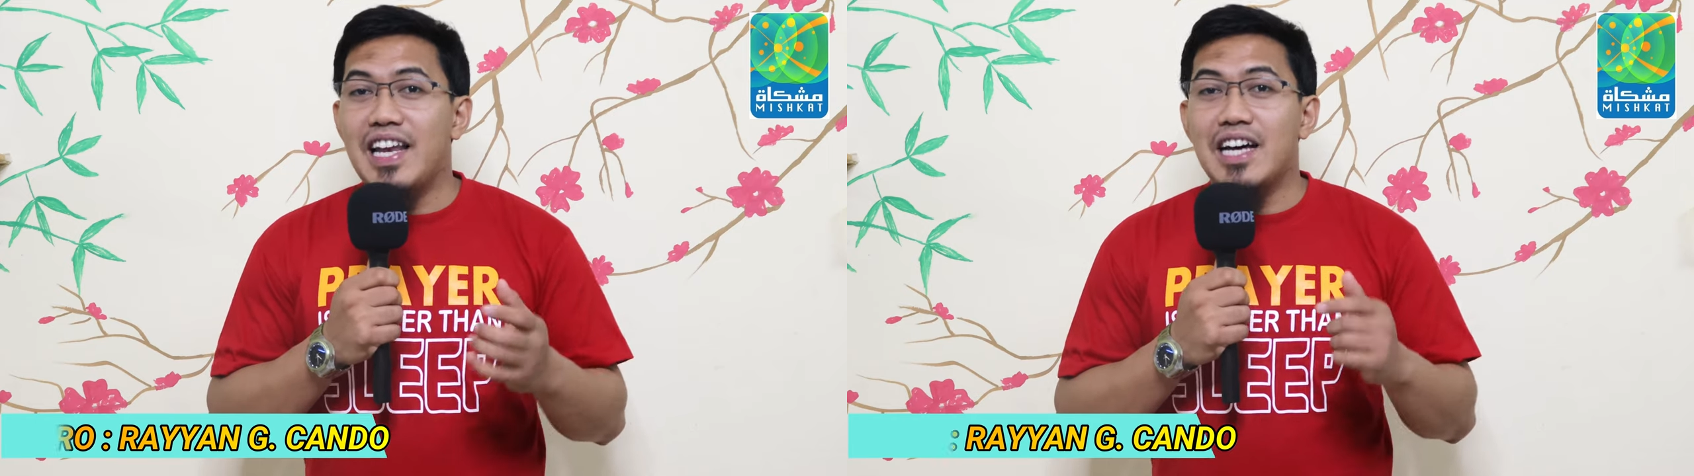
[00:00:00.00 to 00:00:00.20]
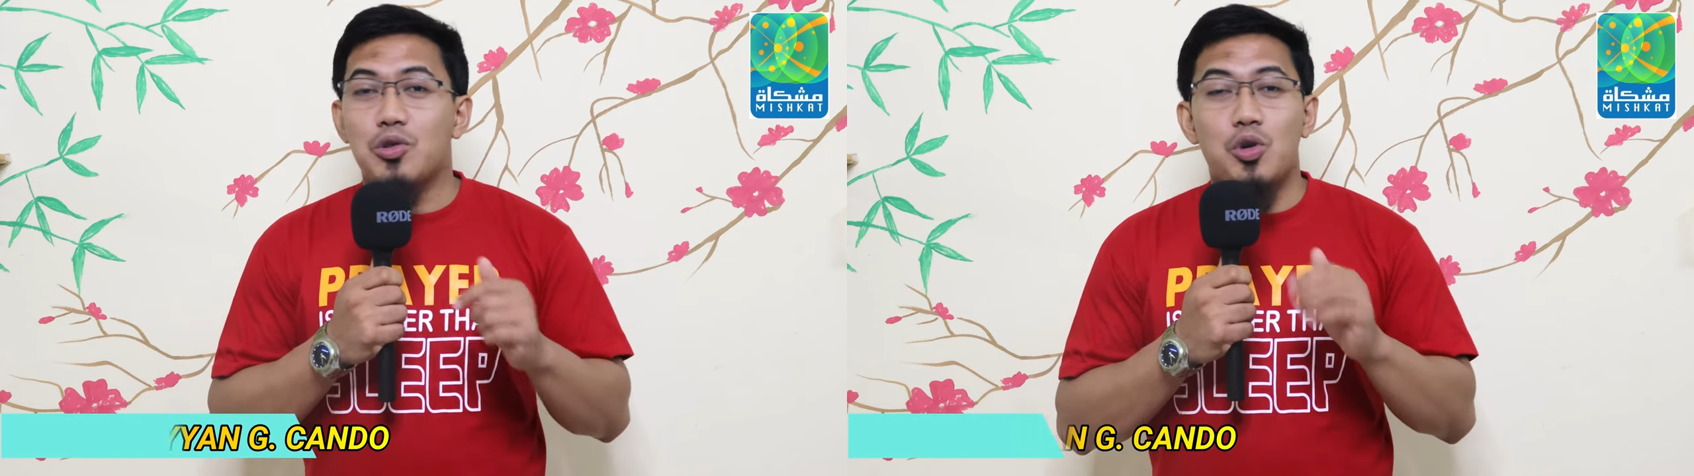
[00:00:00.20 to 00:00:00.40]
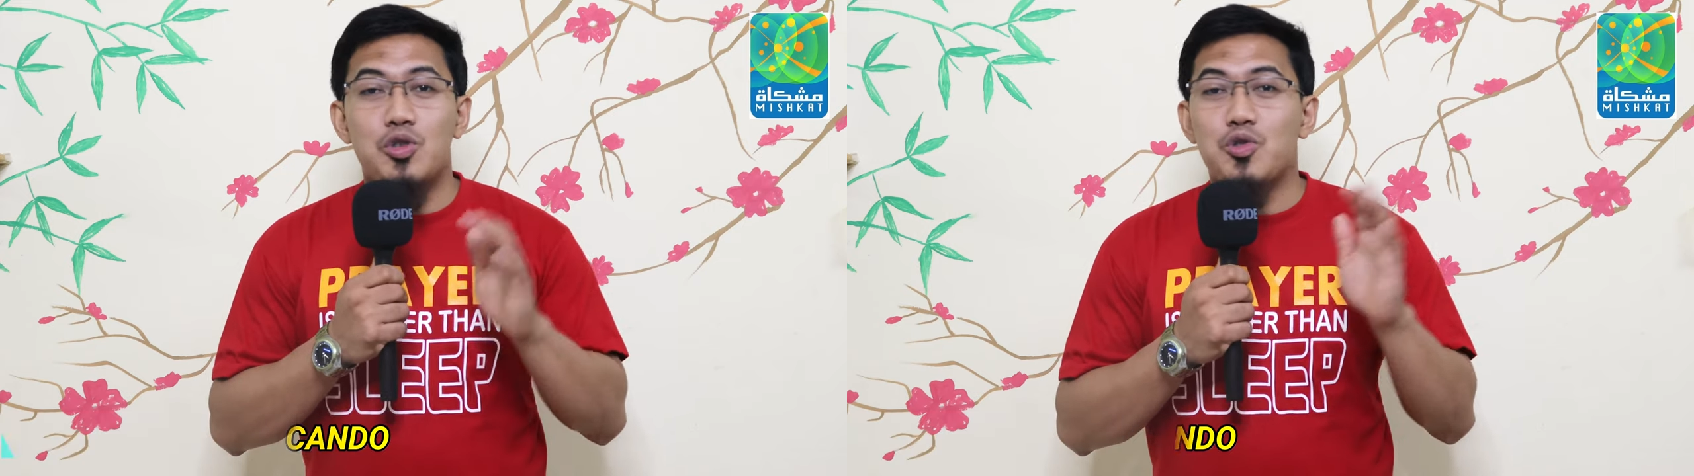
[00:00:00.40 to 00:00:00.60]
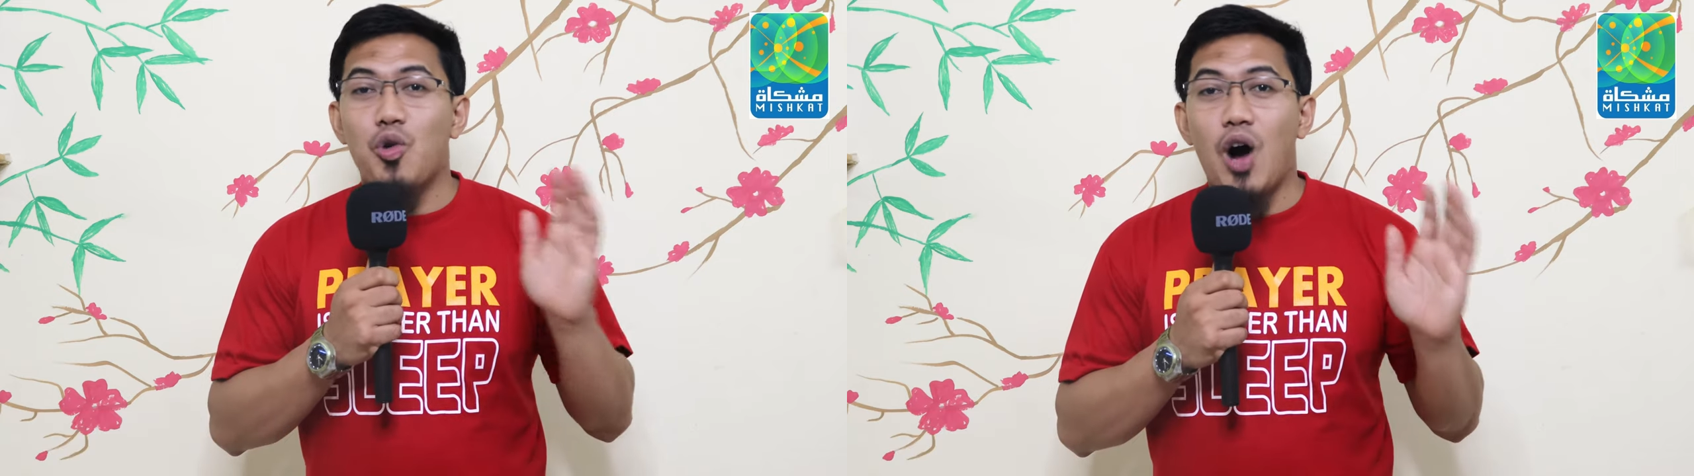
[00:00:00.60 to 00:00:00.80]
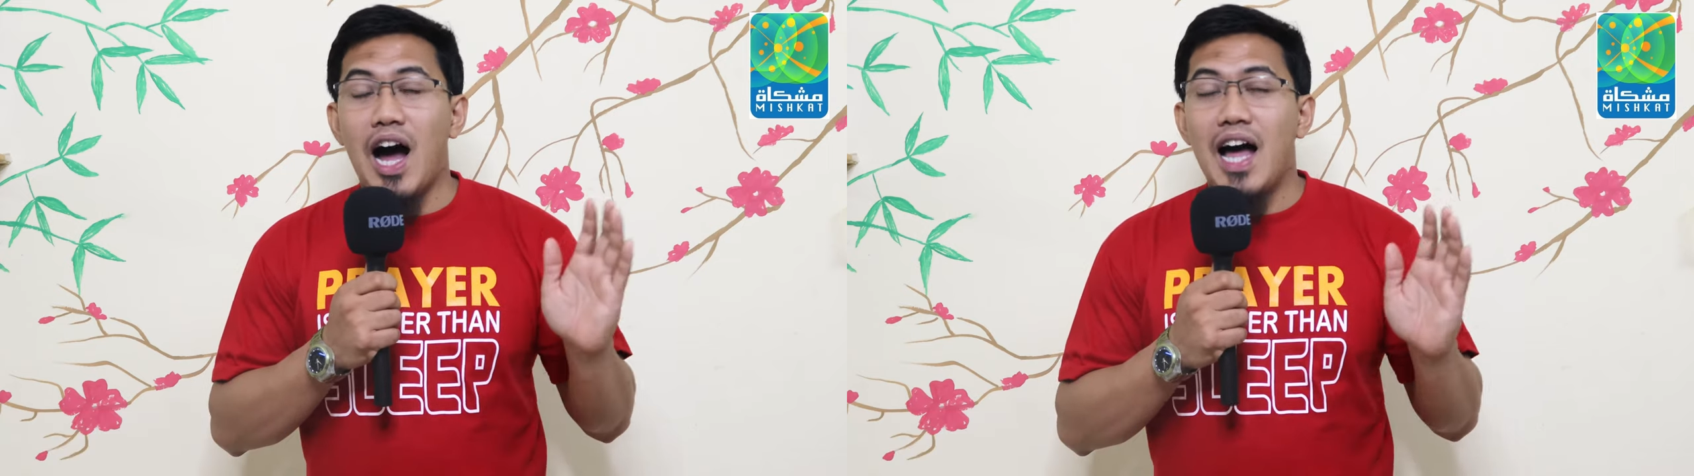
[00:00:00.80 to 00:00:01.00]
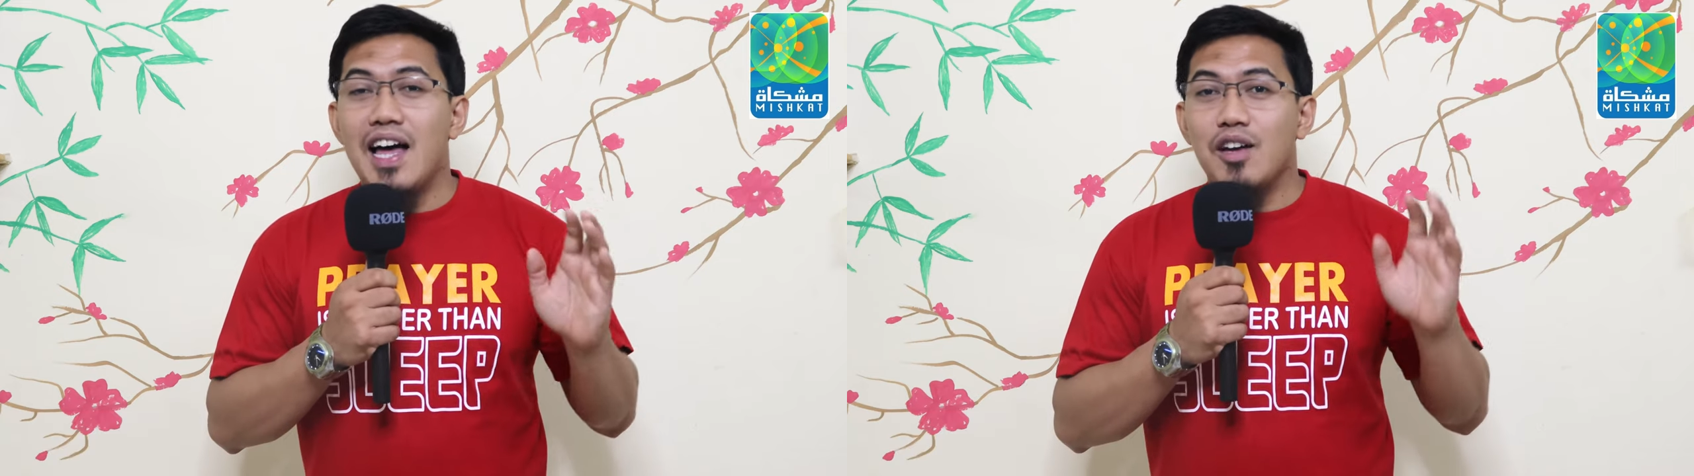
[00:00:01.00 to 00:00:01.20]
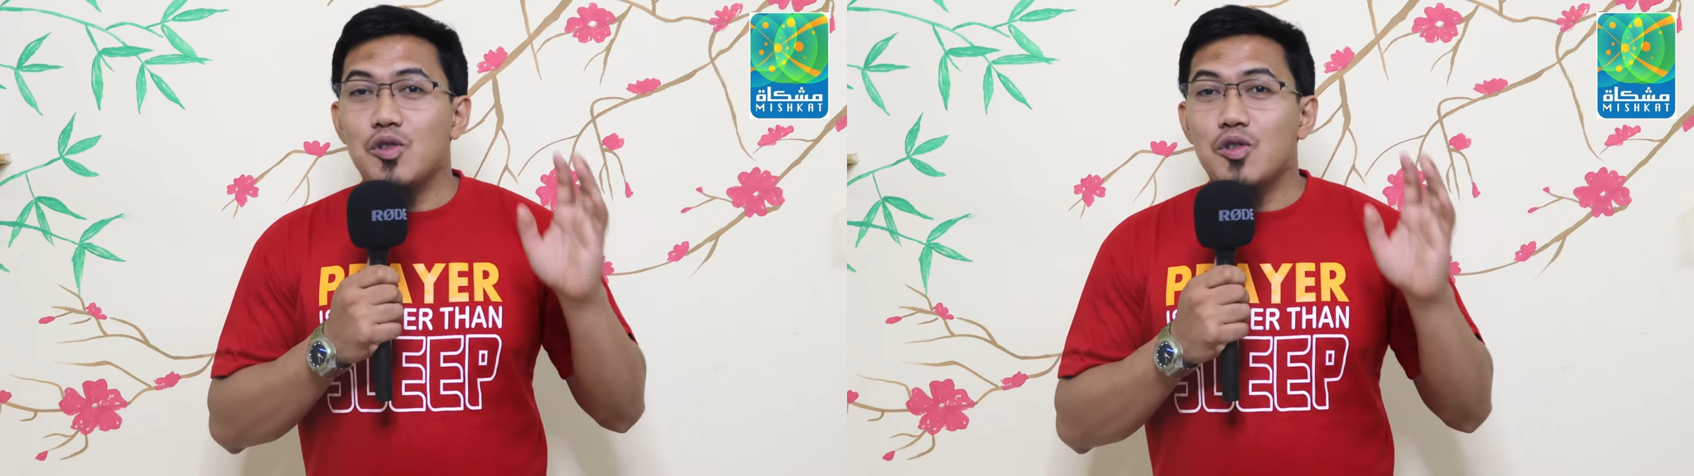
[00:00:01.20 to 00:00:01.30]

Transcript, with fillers: la tuhsuha.